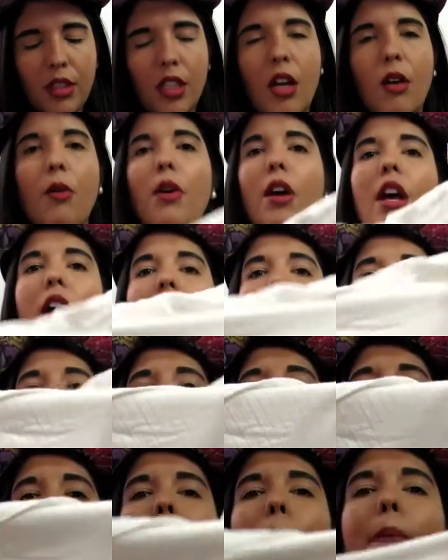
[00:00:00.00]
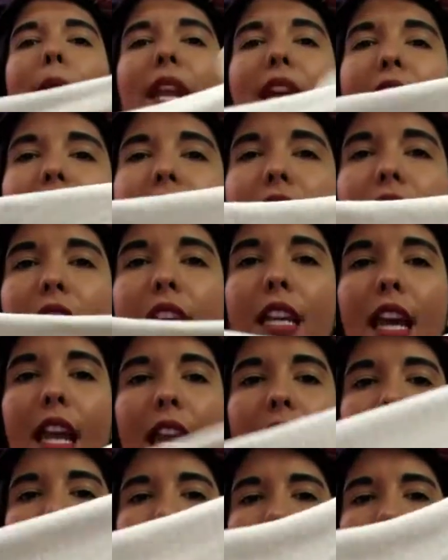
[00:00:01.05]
Então, eu comprei assim, ela